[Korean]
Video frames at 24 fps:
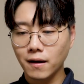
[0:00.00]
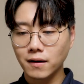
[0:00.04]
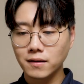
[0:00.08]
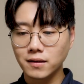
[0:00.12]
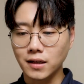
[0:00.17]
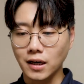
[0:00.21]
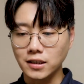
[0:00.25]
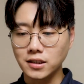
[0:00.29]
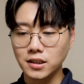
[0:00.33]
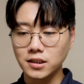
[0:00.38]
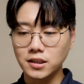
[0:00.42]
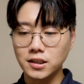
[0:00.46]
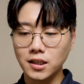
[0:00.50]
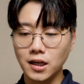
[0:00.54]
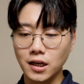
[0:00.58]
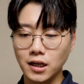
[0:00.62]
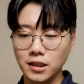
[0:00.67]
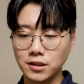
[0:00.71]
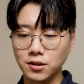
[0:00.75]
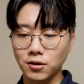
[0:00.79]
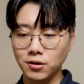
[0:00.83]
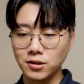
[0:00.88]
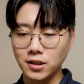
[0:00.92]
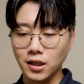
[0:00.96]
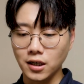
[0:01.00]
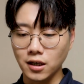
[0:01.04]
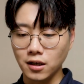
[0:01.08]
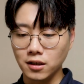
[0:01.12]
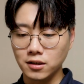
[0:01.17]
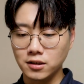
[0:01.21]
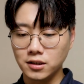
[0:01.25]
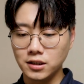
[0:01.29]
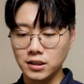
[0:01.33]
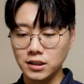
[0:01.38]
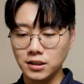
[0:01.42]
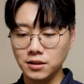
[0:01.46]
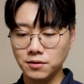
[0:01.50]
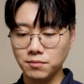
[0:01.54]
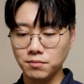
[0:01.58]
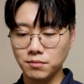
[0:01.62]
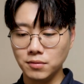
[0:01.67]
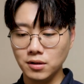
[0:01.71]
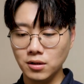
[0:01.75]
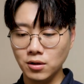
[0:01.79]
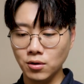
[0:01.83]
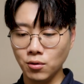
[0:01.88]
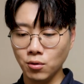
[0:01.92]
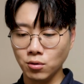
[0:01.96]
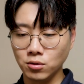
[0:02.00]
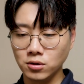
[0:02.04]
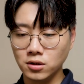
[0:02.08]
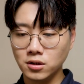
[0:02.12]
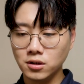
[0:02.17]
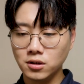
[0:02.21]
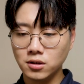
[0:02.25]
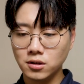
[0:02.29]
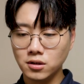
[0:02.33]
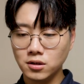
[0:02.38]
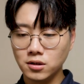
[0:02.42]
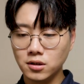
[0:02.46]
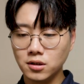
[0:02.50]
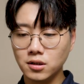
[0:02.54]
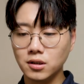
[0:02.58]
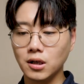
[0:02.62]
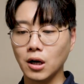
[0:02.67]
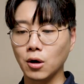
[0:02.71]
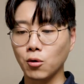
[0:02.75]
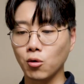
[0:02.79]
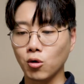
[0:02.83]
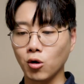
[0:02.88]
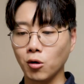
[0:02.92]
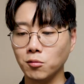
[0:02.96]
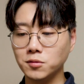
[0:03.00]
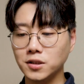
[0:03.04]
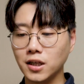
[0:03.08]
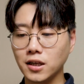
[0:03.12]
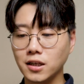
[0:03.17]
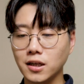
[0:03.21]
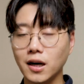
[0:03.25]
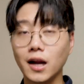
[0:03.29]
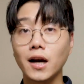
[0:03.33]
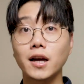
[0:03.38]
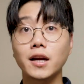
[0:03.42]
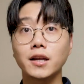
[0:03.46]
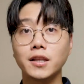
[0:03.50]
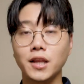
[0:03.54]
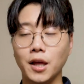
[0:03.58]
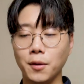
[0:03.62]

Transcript: 다시 실행해서 제가 진블로그 라고 검색을 하게